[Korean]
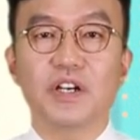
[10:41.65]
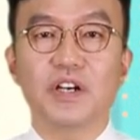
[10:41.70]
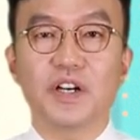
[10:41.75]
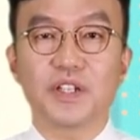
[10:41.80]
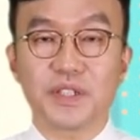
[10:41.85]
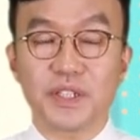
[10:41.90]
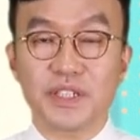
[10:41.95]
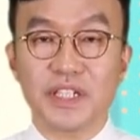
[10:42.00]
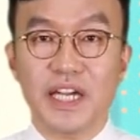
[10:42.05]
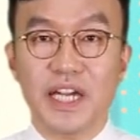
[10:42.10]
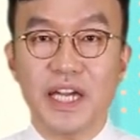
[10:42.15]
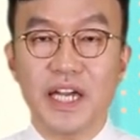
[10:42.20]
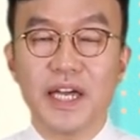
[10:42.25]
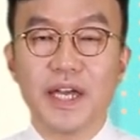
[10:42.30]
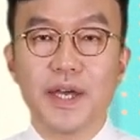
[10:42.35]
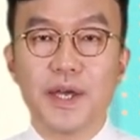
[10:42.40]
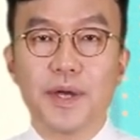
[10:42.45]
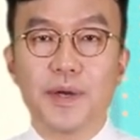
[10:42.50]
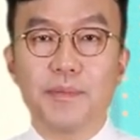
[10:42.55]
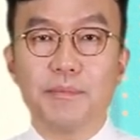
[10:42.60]
어떻게?
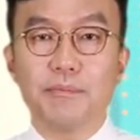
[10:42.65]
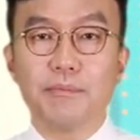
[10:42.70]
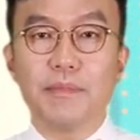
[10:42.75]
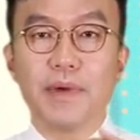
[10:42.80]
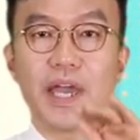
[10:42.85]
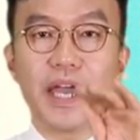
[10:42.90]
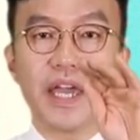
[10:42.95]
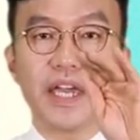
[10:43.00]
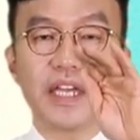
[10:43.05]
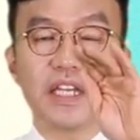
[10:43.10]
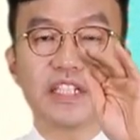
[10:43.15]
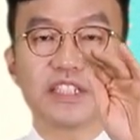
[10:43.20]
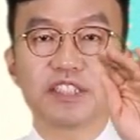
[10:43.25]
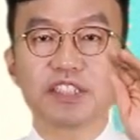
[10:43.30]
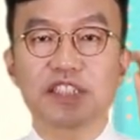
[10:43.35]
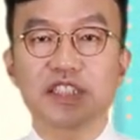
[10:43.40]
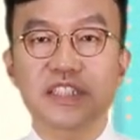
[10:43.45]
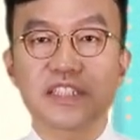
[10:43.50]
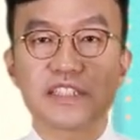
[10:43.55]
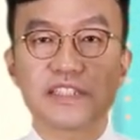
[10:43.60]
매일
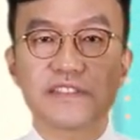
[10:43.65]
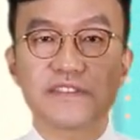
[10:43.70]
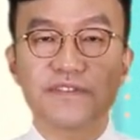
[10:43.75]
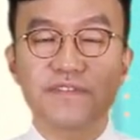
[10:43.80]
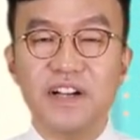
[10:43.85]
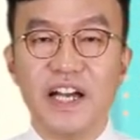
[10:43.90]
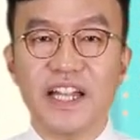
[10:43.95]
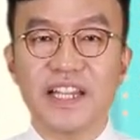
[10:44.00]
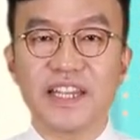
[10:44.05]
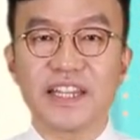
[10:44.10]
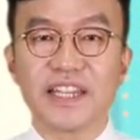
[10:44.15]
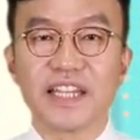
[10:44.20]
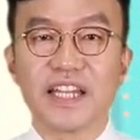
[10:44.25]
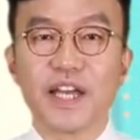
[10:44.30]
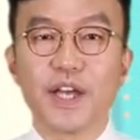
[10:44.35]
출판.